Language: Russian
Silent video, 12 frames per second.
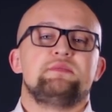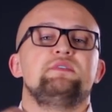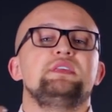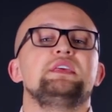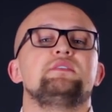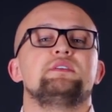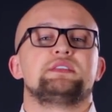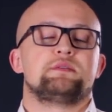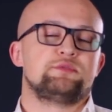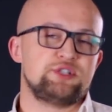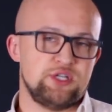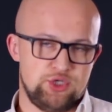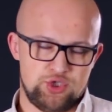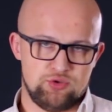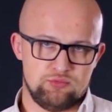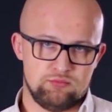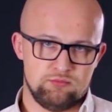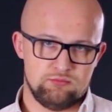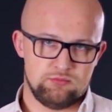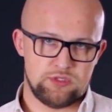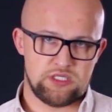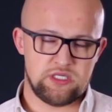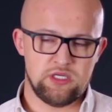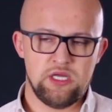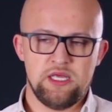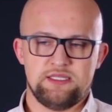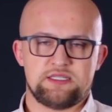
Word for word: обвинить в этом женщину да,